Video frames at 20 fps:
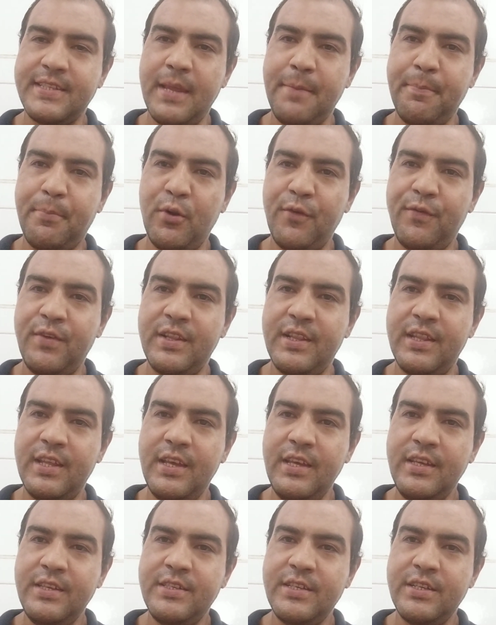tem
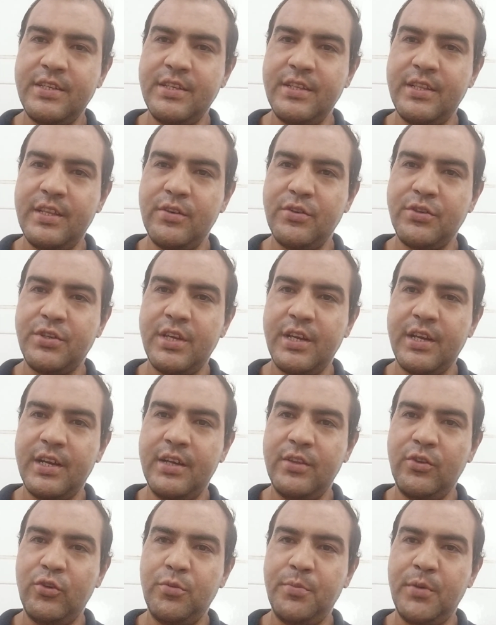providência de Deus
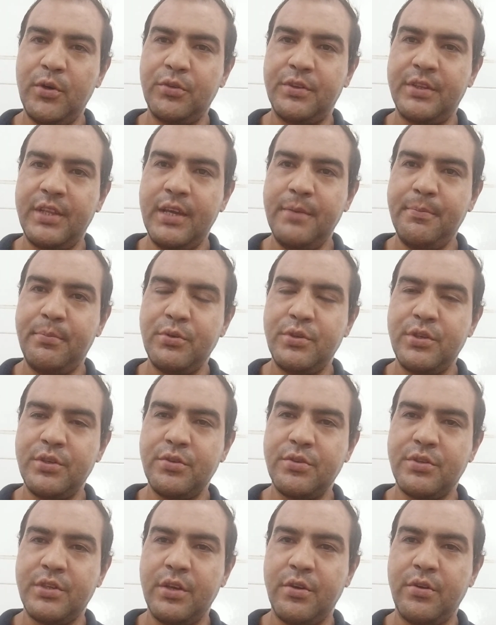chegando no meu tempo, diz
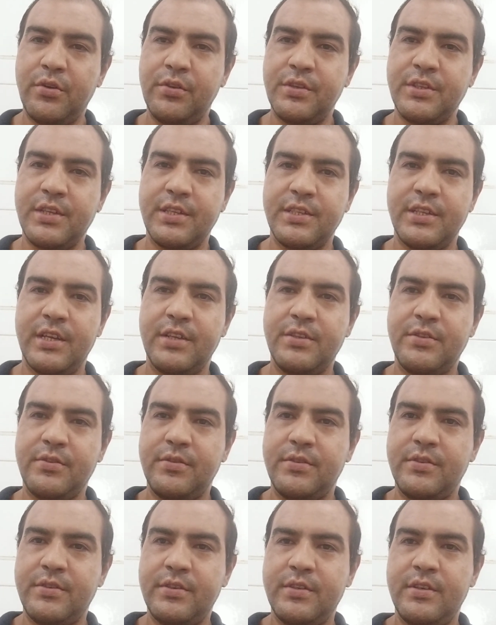o Senhor dos
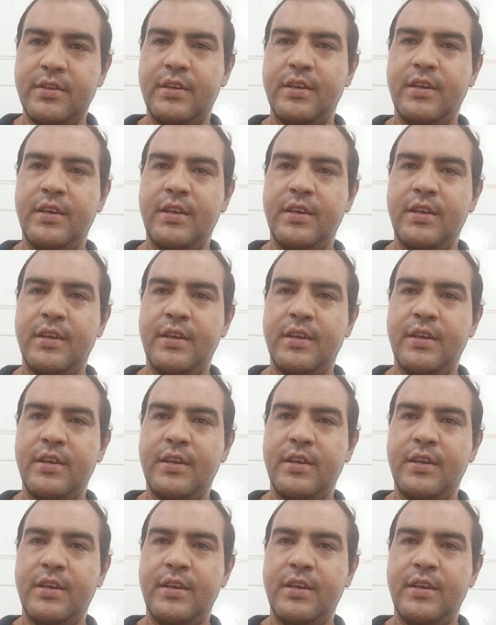Exércitos.